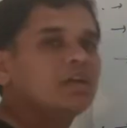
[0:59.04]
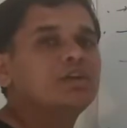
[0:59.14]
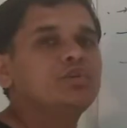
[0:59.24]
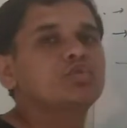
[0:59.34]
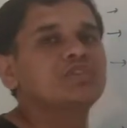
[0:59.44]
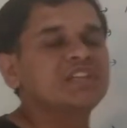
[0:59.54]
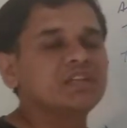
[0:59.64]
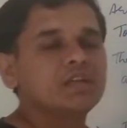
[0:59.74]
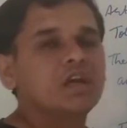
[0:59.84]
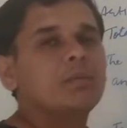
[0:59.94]
यूनियन
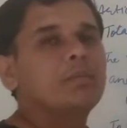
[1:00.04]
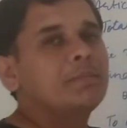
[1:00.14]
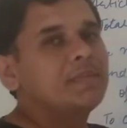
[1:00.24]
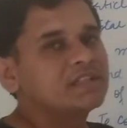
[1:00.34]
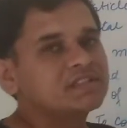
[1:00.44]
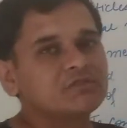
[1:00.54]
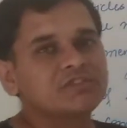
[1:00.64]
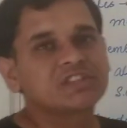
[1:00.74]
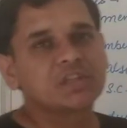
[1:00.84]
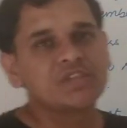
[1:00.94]
पब्लिक
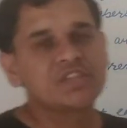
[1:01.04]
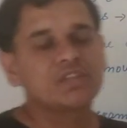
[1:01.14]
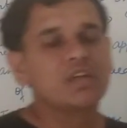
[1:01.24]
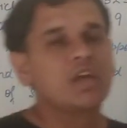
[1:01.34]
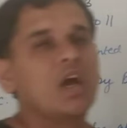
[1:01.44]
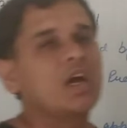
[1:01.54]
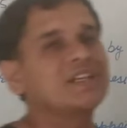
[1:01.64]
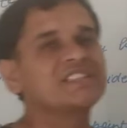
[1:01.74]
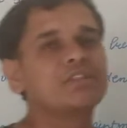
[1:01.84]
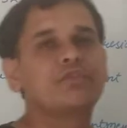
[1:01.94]
सर्विस कमीशन अगर
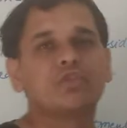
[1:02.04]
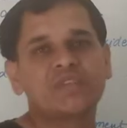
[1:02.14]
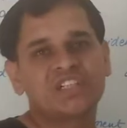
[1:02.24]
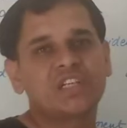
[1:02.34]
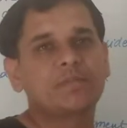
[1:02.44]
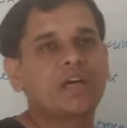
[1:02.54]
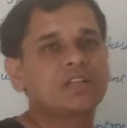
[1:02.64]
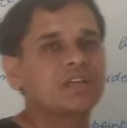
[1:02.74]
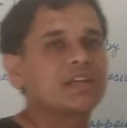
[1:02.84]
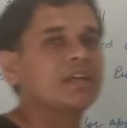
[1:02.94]
इसकी फॉर्मेशन की बात
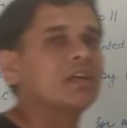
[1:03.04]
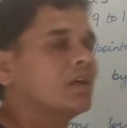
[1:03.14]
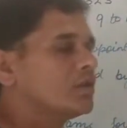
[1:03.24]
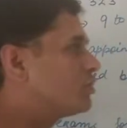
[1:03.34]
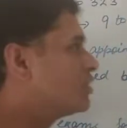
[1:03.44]
करें तो